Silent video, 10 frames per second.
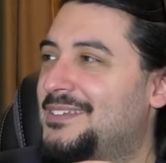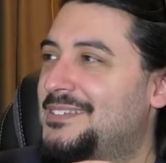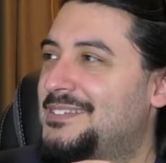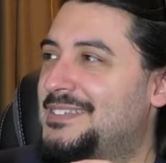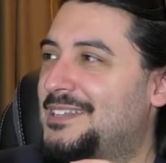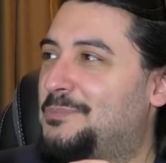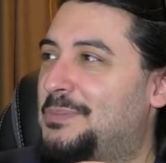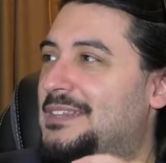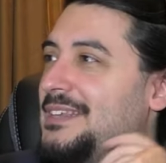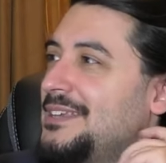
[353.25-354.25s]
cette
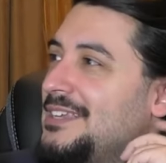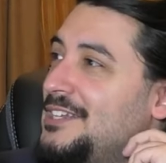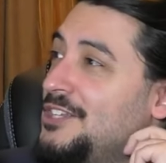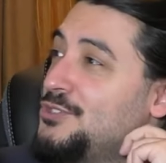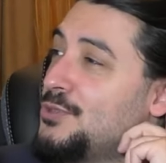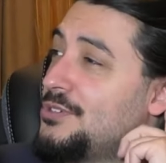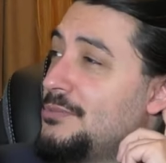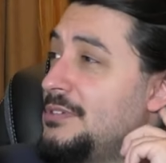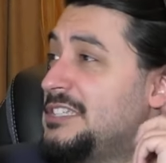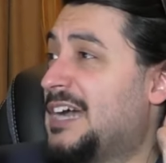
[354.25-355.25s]
BD Killing Joke,
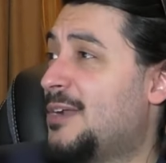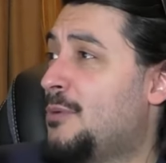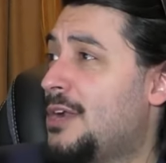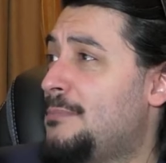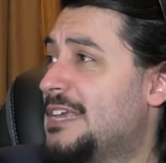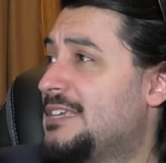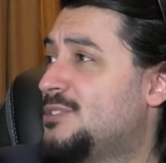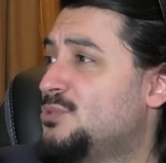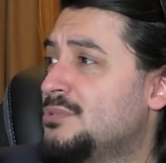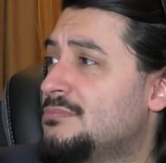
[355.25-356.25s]
littéralement la blague
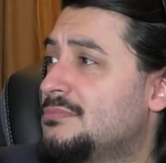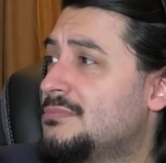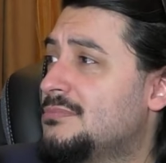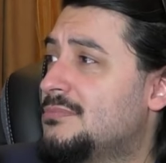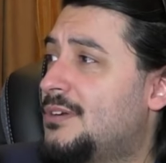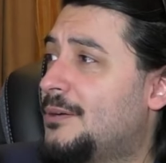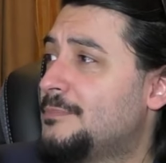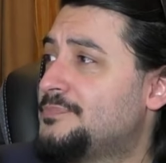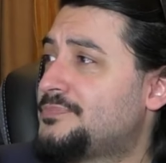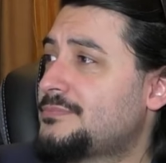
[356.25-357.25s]
qui tue. Voilà.